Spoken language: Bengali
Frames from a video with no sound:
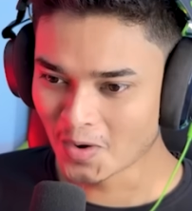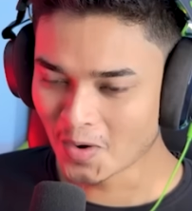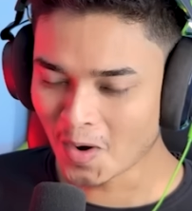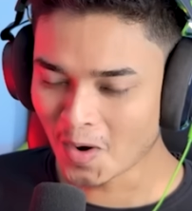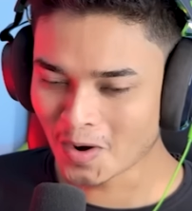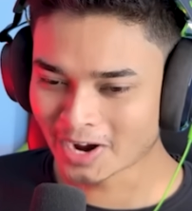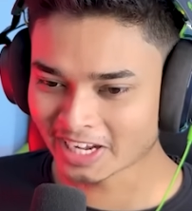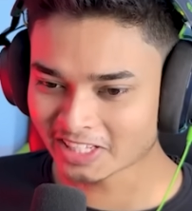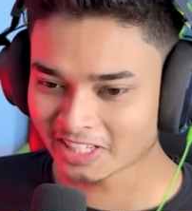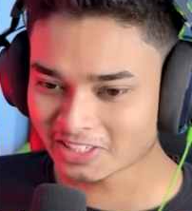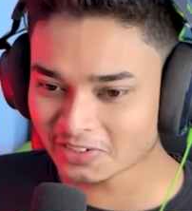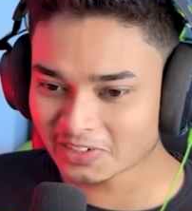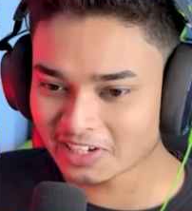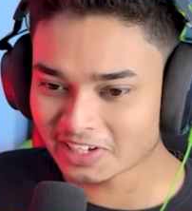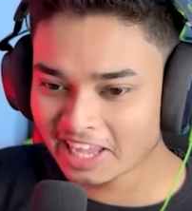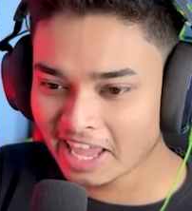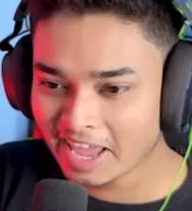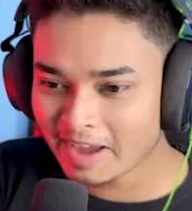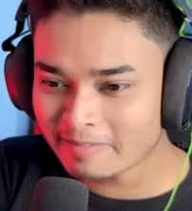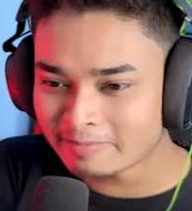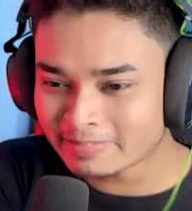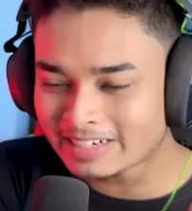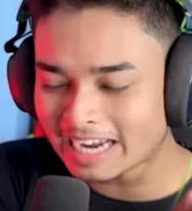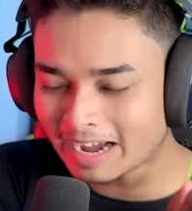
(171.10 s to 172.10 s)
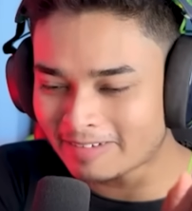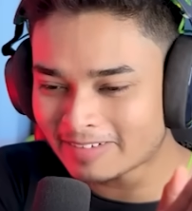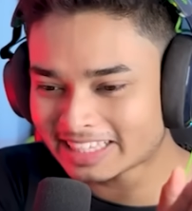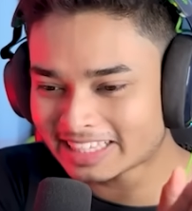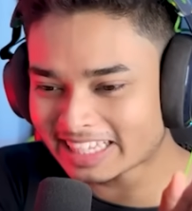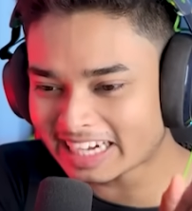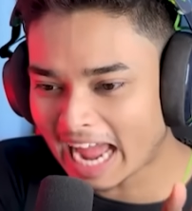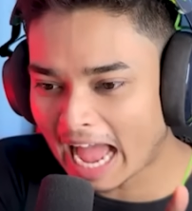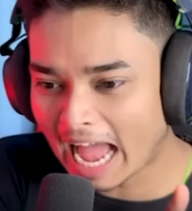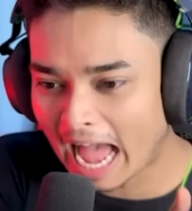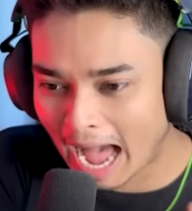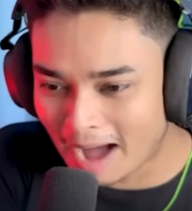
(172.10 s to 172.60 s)
ওকে তো গেমটা
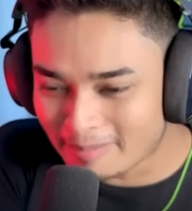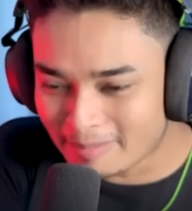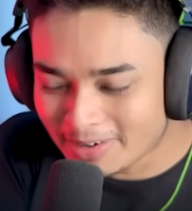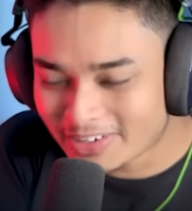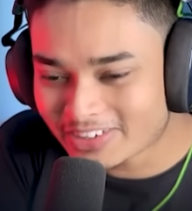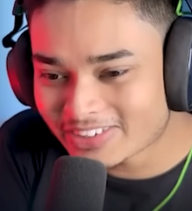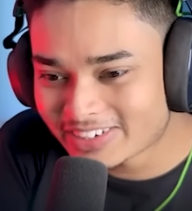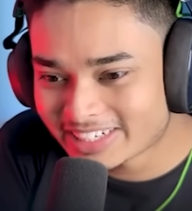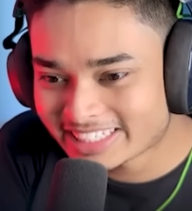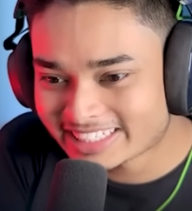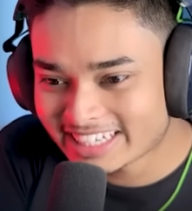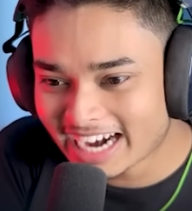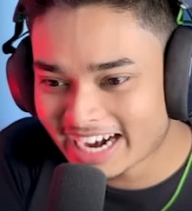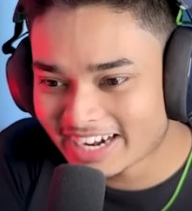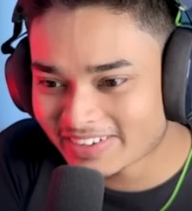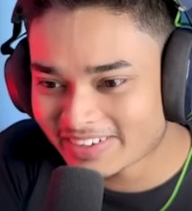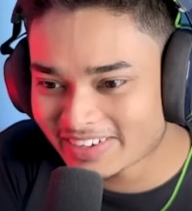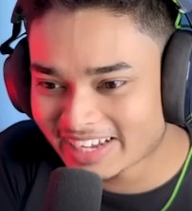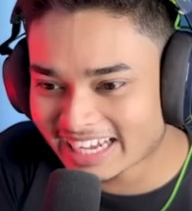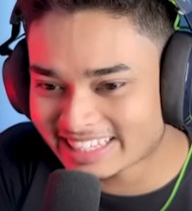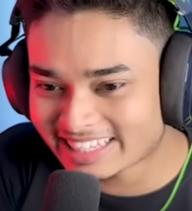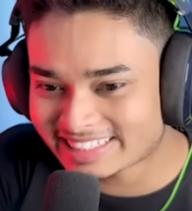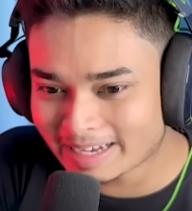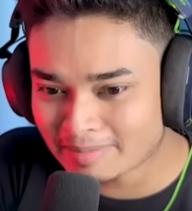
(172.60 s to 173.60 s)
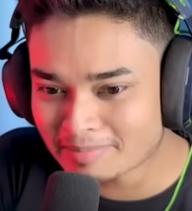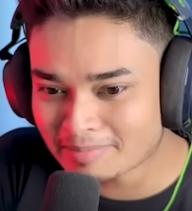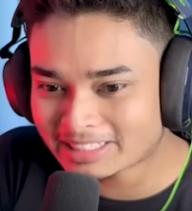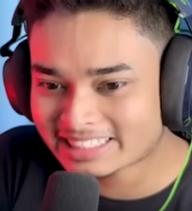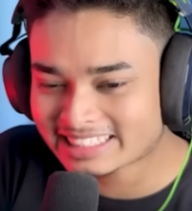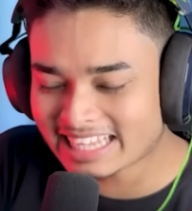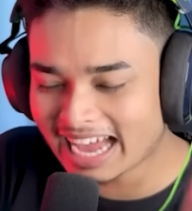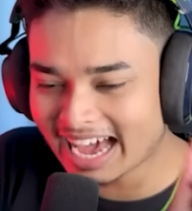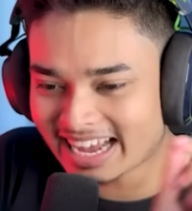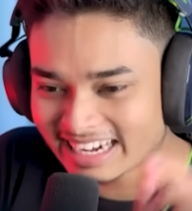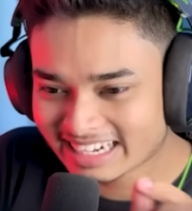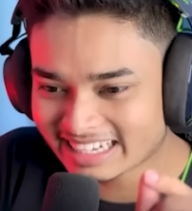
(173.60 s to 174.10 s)
আমাদের আবারও স্টার্ট হয়ে গেছে আমি
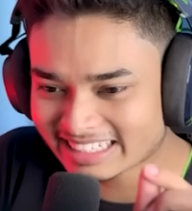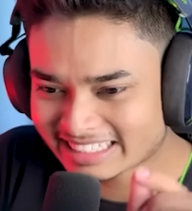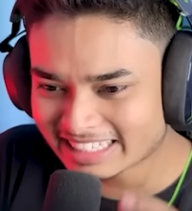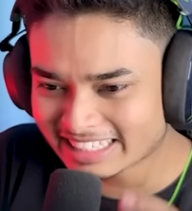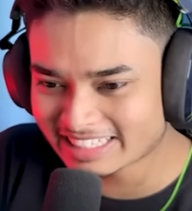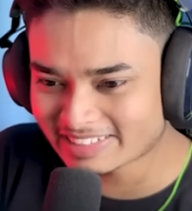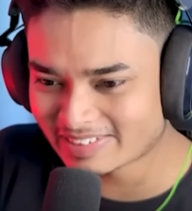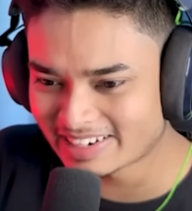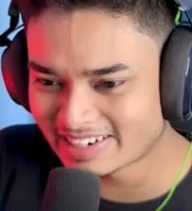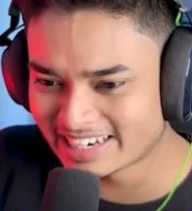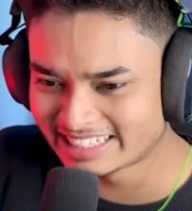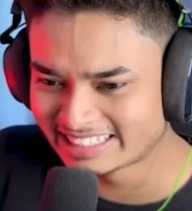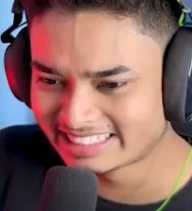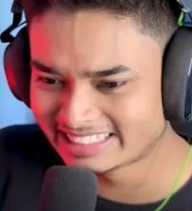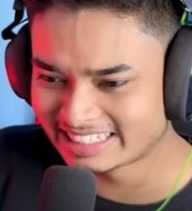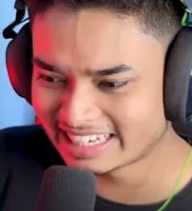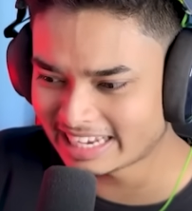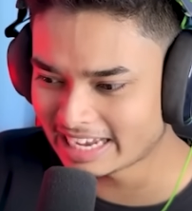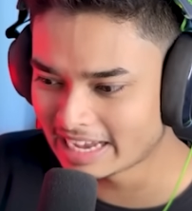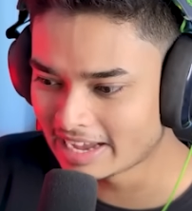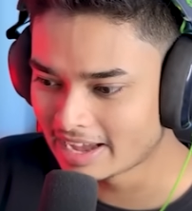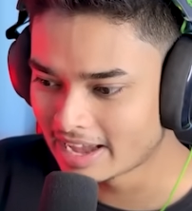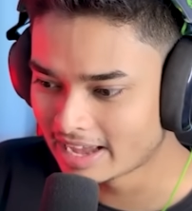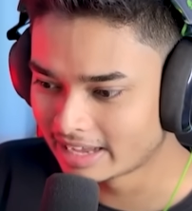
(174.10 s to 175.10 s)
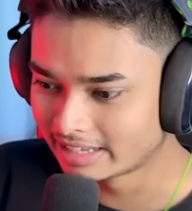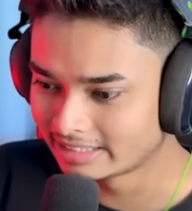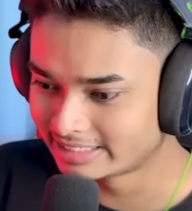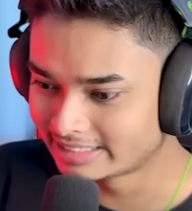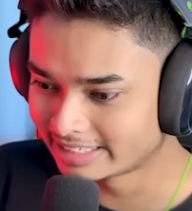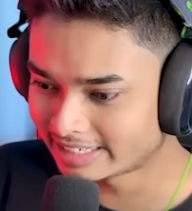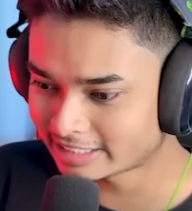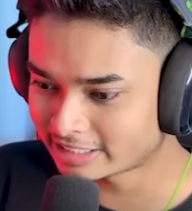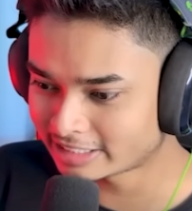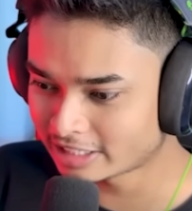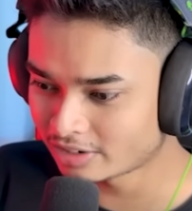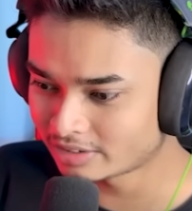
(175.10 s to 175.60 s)
সার্কাসে চলে এসেছি
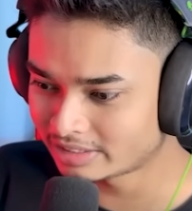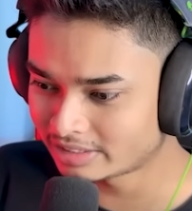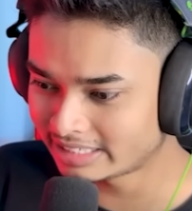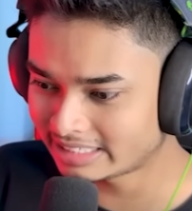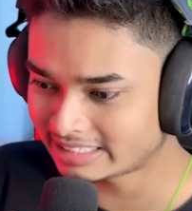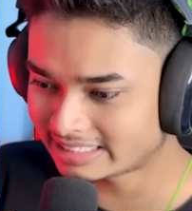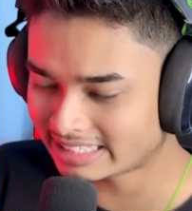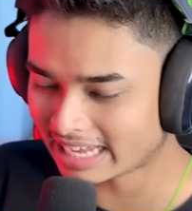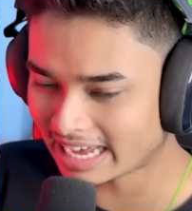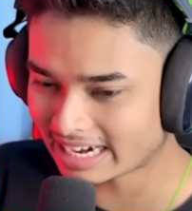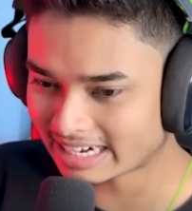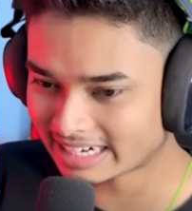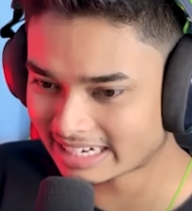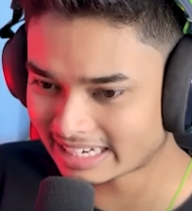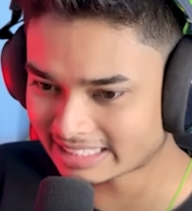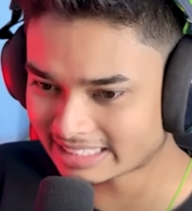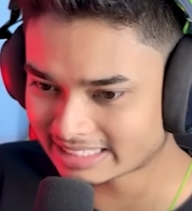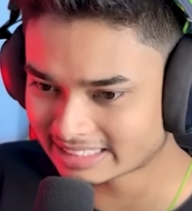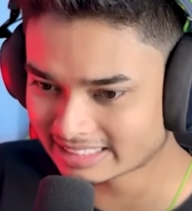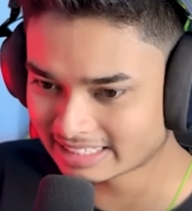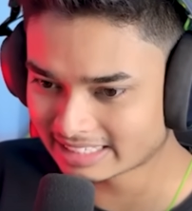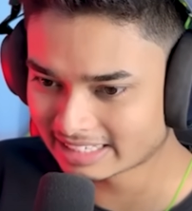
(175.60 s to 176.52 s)
যেটা ছিল দি সার্কাস